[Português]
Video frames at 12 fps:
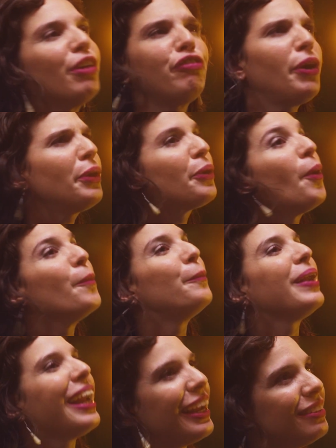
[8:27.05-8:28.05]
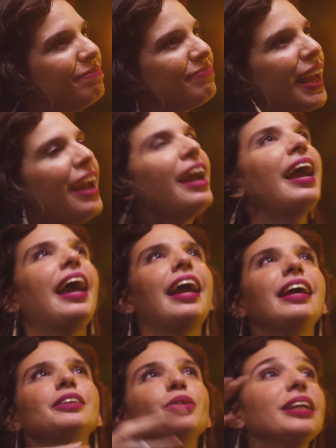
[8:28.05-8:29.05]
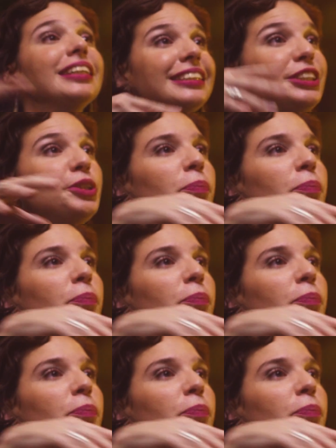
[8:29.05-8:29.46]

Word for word: Não ah, foi eu que ah, comprei. É, do lance